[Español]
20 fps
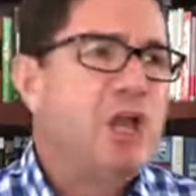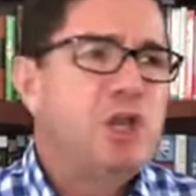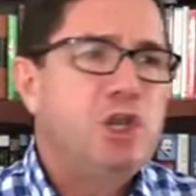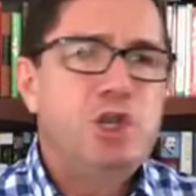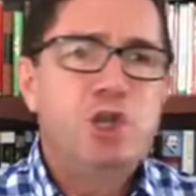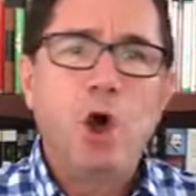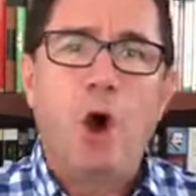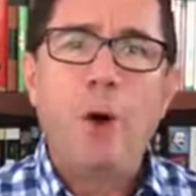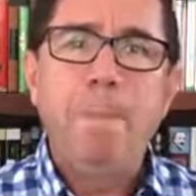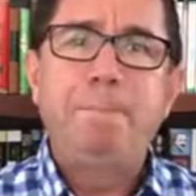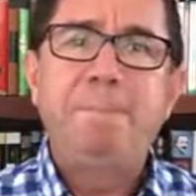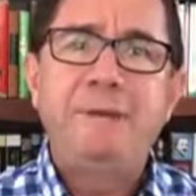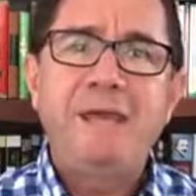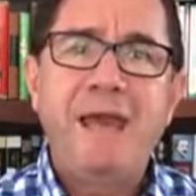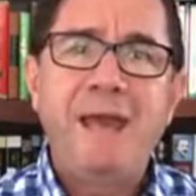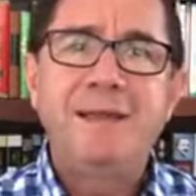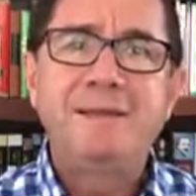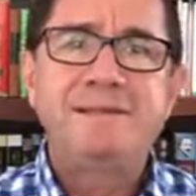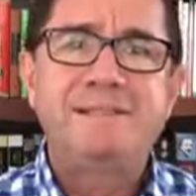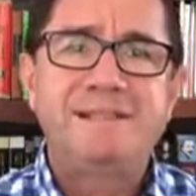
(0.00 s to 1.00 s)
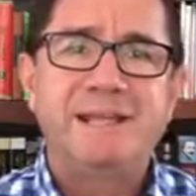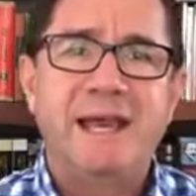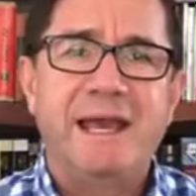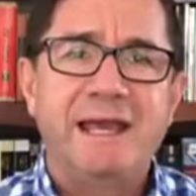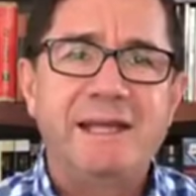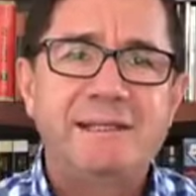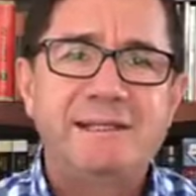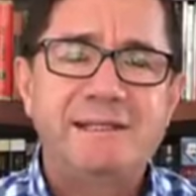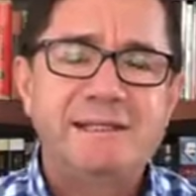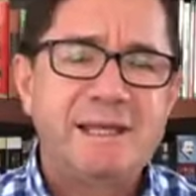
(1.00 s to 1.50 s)
no
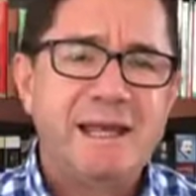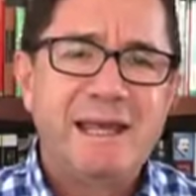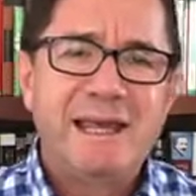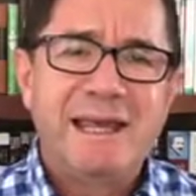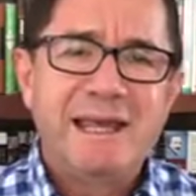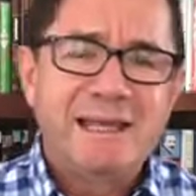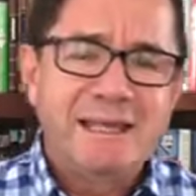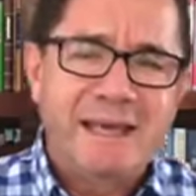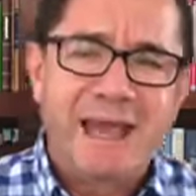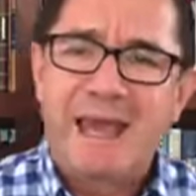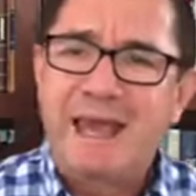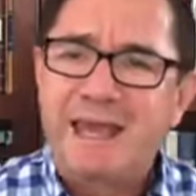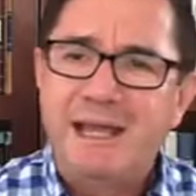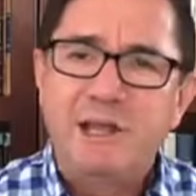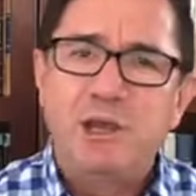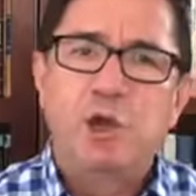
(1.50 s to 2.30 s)
pienses que